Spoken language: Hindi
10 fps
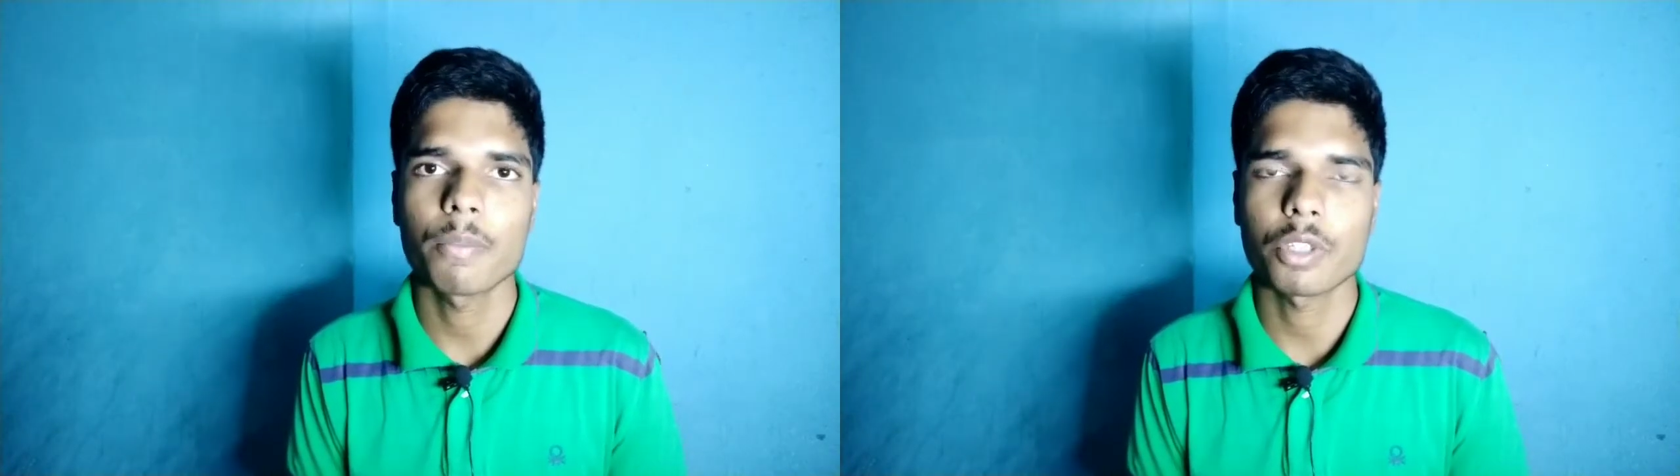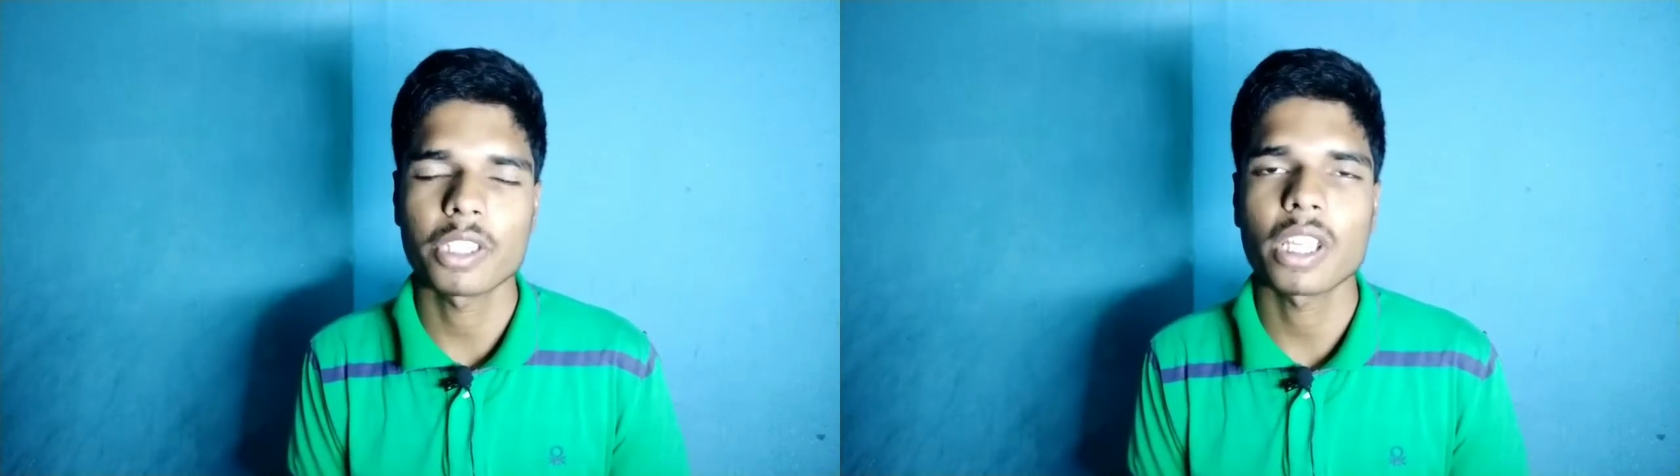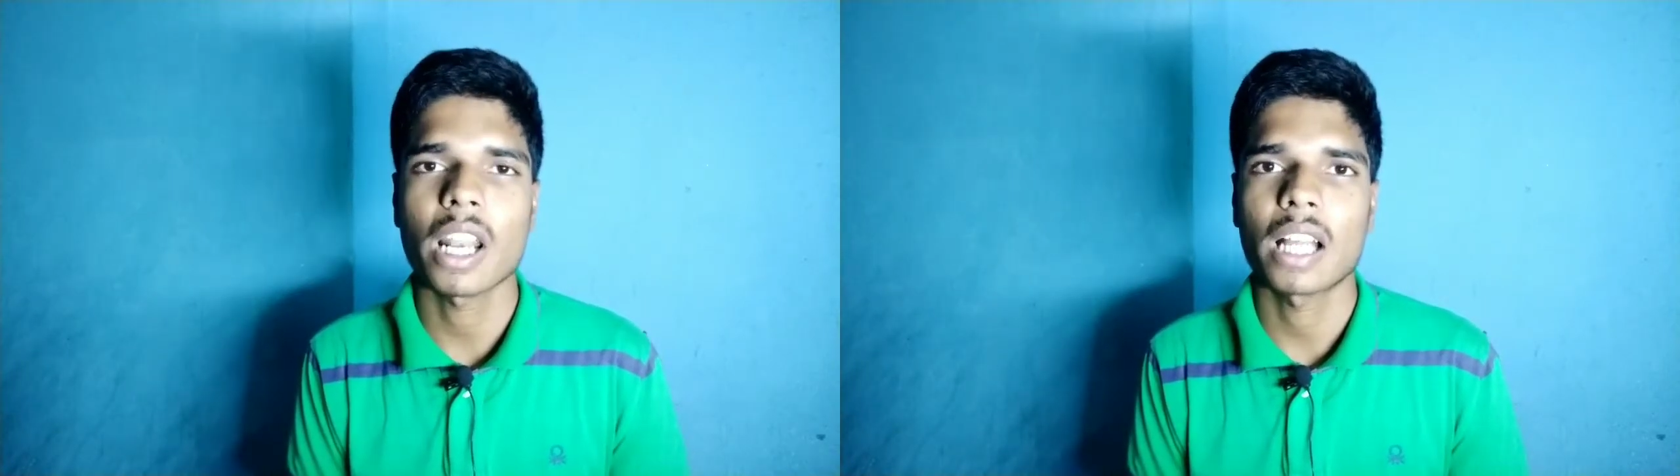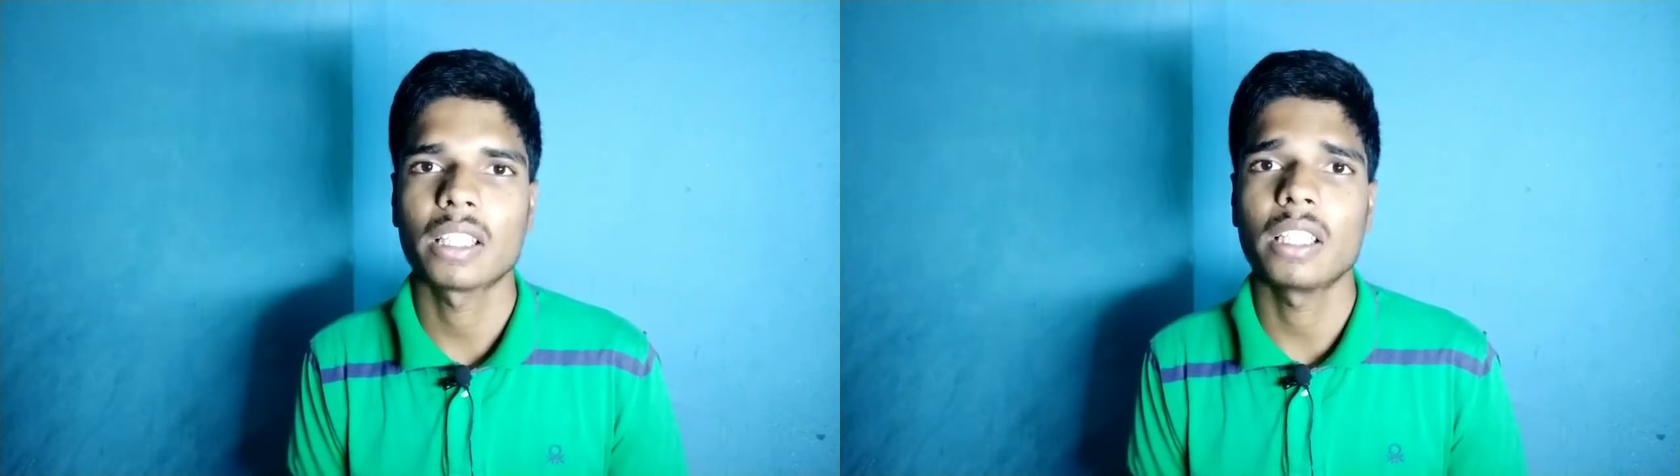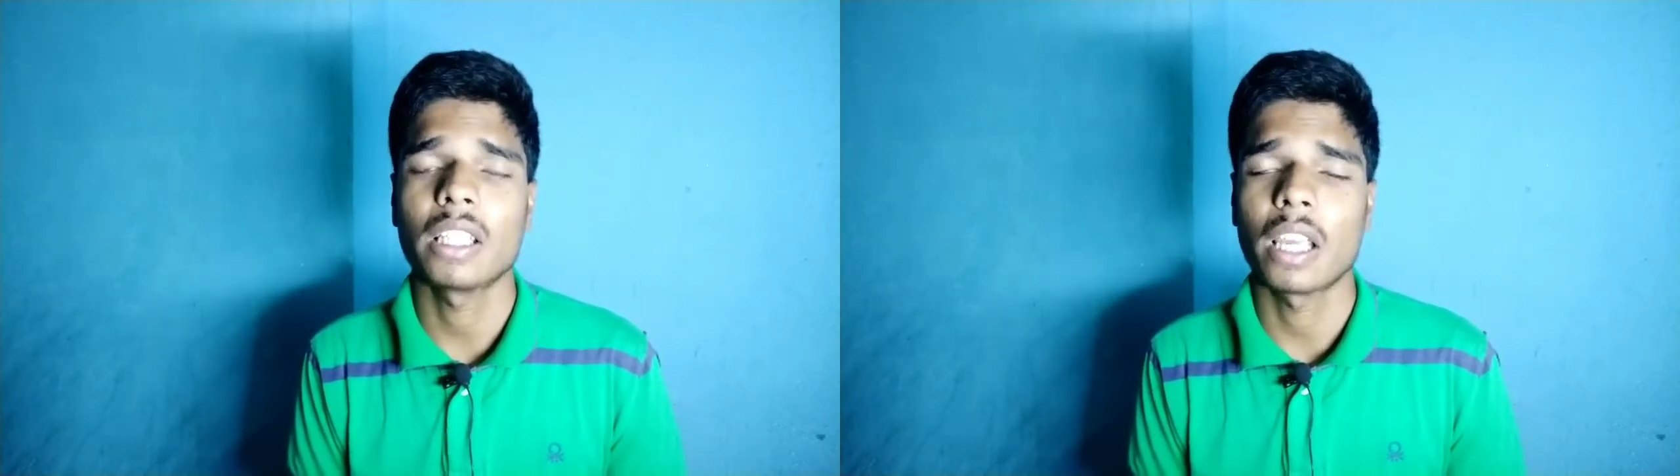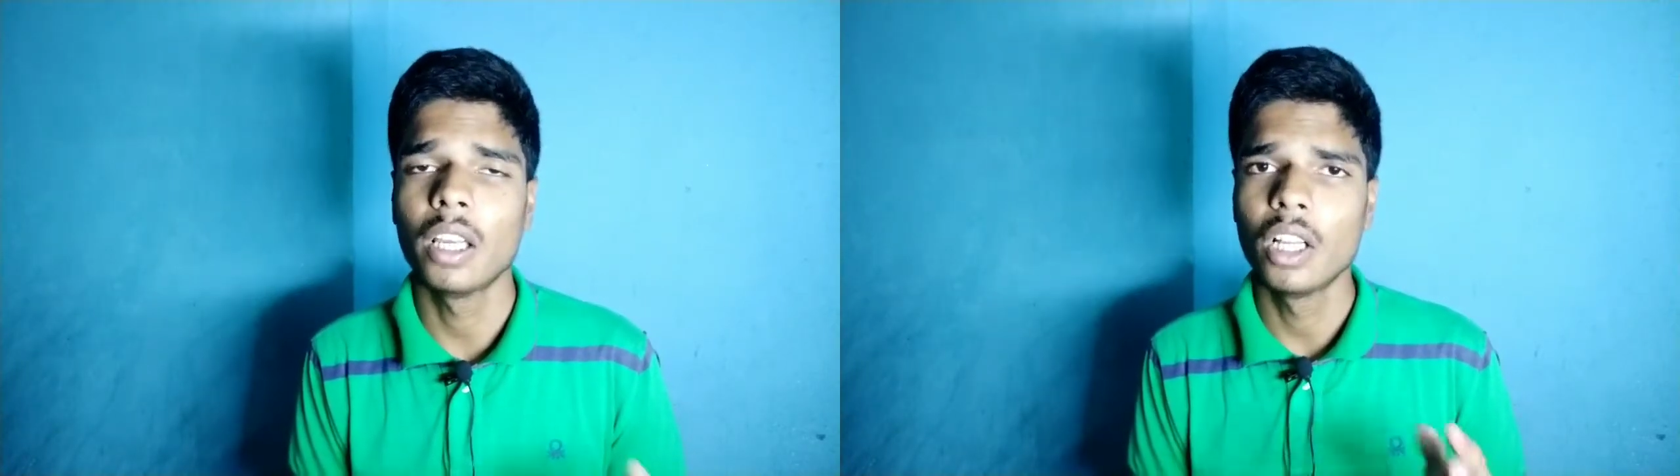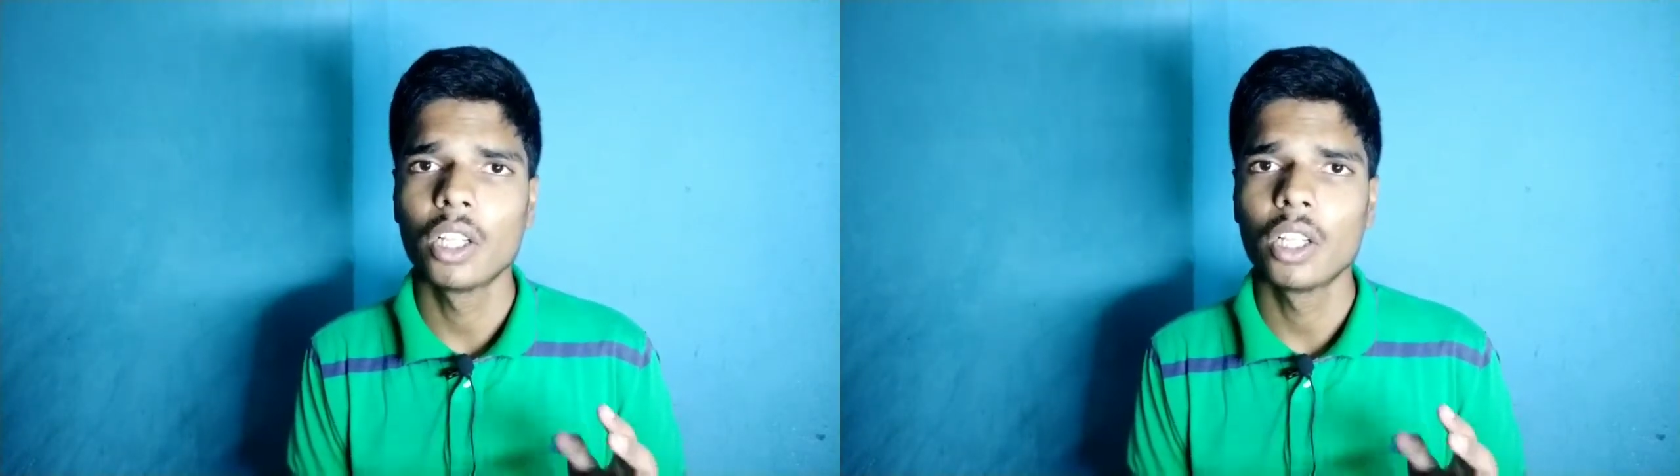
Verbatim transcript: हम इसे चलाते ही हैं